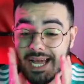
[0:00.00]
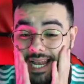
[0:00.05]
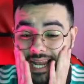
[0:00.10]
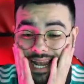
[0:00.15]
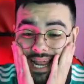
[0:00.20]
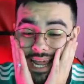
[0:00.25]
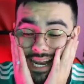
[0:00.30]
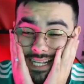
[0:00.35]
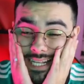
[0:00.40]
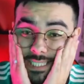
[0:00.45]

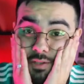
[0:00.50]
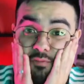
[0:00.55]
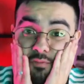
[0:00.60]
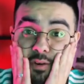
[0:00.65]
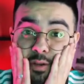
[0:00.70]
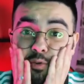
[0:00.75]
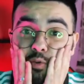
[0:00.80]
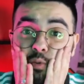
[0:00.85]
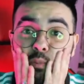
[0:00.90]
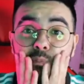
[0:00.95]
Galera,
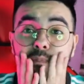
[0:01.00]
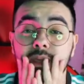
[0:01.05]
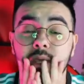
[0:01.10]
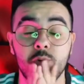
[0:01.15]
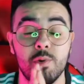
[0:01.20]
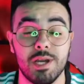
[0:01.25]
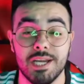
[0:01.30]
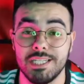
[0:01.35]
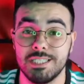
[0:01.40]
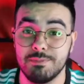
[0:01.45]
foi
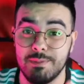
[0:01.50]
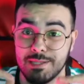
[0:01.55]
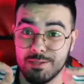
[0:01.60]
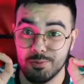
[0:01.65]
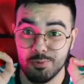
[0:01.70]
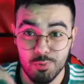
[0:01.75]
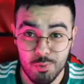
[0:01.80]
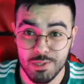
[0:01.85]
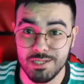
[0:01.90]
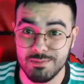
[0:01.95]
domingo que a gente
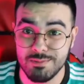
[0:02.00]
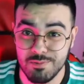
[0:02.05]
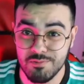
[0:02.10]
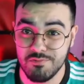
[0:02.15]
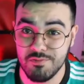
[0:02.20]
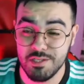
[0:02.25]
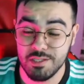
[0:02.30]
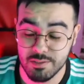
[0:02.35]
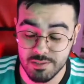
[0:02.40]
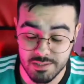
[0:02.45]
bateu 2
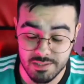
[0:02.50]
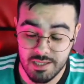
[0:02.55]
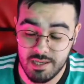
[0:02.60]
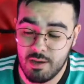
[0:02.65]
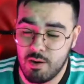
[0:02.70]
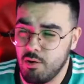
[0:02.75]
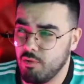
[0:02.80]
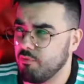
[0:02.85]
mil vídeos.